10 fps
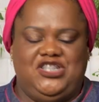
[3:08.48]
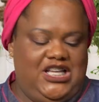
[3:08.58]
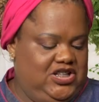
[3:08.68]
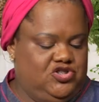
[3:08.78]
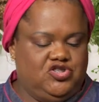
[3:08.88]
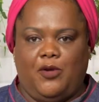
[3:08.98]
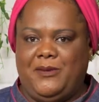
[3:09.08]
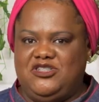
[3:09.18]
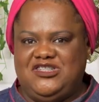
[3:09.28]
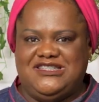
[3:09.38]
gente, só
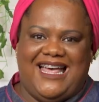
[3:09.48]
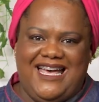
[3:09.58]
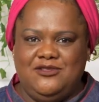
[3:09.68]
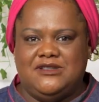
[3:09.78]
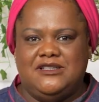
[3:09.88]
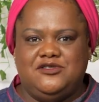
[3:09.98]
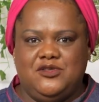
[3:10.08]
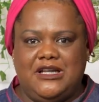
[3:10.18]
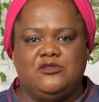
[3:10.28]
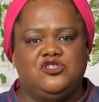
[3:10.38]
pra gente sair do
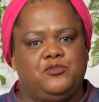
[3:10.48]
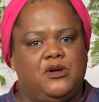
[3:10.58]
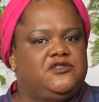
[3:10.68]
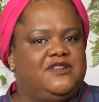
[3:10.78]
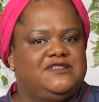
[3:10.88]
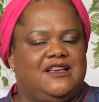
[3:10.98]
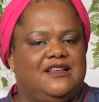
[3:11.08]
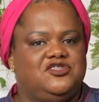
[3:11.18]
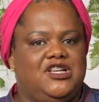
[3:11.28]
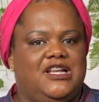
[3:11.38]
tradicional, a gente pode fazer
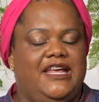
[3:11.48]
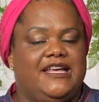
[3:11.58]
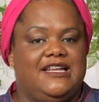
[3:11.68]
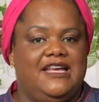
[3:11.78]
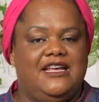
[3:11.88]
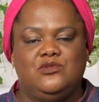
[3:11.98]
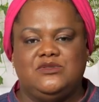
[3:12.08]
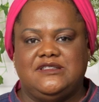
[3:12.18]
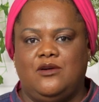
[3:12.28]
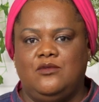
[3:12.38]
aquela geleia, aquela
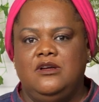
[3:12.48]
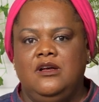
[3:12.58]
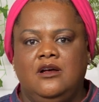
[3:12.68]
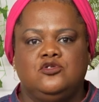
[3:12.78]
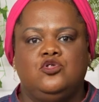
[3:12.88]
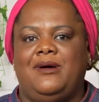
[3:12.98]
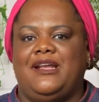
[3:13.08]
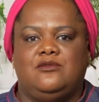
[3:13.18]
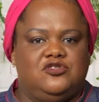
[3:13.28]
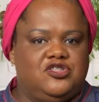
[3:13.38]
redução do
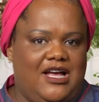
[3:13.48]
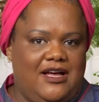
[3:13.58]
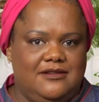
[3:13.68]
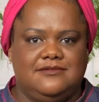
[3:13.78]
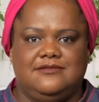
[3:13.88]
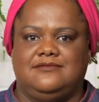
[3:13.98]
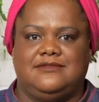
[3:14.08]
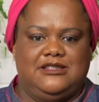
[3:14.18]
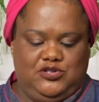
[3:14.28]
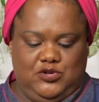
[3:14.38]
maracujá
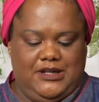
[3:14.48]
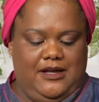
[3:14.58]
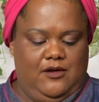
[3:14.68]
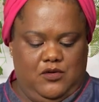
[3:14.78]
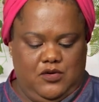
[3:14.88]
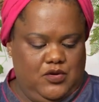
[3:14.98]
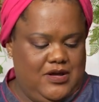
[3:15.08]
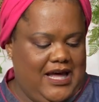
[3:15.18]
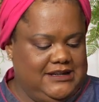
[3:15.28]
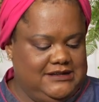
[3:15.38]
tradicional,
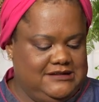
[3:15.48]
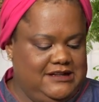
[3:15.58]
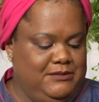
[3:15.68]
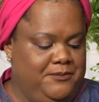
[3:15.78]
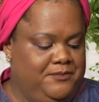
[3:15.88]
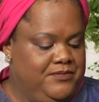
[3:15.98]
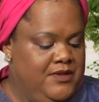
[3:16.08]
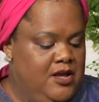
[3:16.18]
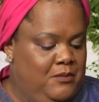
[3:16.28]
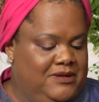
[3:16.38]
colocar aqui em cima.
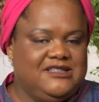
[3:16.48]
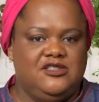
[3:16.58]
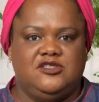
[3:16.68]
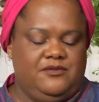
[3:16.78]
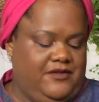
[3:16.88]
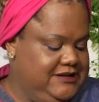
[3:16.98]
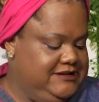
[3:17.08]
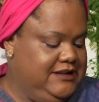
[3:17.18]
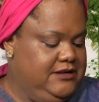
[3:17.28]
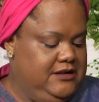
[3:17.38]
Mas o que nós vamos
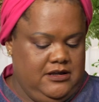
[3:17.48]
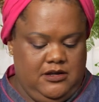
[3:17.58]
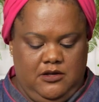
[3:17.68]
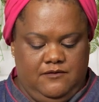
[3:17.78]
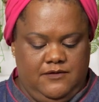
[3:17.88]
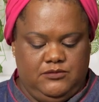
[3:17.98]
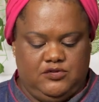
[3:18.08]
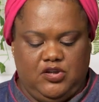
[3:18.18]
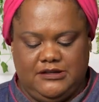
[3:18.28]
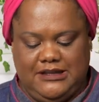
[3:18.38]
fazer? Vamos
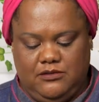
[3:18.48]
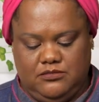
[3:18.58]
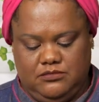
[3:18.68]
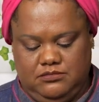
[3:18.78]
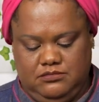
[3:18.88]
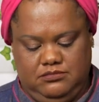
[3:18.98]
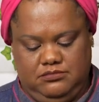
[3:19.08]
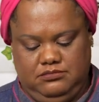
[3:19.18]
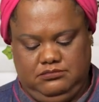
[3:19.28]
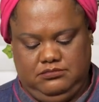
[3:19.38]
só dar um,
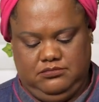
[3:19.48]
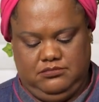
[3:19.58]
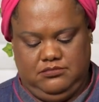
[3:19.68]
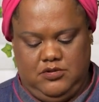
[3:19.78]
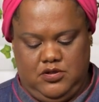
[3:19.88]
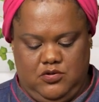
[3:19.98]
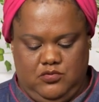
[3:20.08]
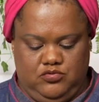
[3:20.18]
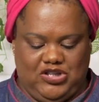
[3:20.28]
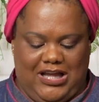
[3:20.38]

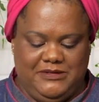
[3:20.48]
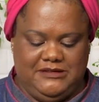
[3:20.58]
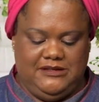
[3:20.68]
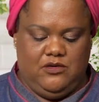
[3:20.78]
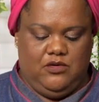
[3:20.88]
um charmezinho